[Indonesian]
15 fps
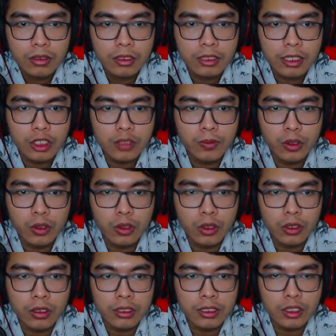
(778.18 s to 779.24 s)
kita harus
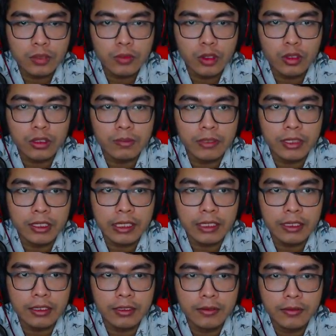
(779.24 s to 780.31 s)
menolong kita harus menolong teman kita ini